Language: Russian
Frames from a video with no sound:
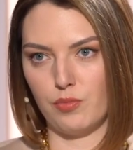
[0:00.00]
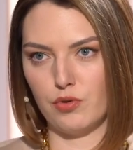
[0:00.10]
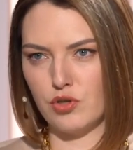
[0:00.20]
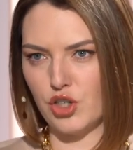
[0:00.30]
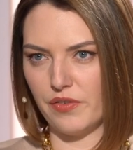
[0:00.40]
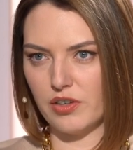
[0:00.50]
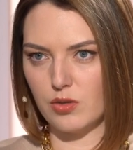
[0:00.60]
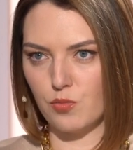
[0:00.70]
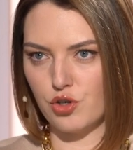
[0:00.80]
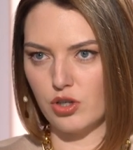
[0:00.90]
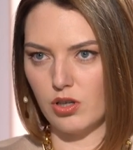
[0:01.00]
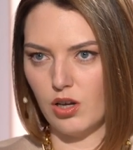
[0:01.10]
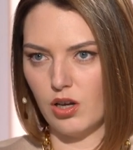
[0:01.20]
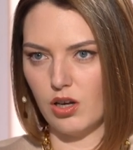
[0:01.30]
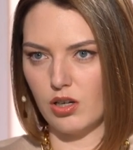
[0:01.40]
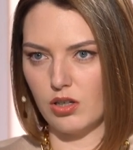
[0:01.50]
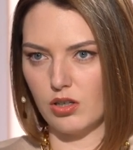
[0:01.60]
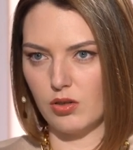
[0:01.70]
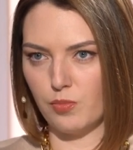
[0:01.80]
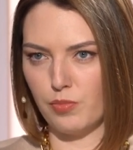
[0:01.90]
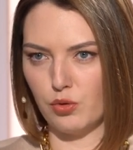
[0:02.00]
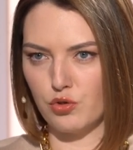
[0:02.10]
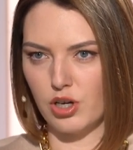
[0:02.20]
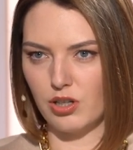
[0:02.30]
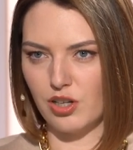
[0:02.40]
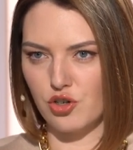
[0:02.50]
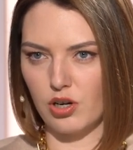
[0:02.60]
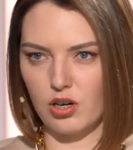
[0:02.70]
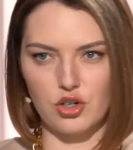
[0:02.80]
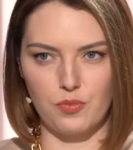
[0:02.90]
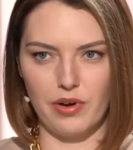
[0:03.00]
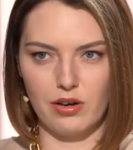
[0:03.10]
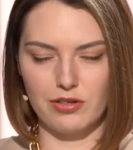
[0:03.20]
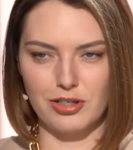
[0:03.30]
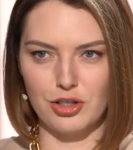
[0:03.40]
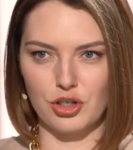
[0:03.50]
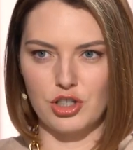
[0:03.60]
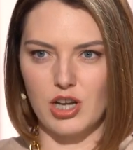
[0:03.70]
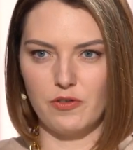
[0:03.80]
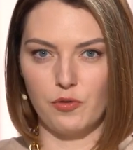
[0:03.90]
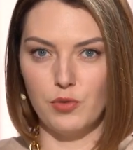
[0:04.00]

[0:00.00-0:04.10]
Плюс человек сможет э, получать даже кэшбэк с этих штрафов.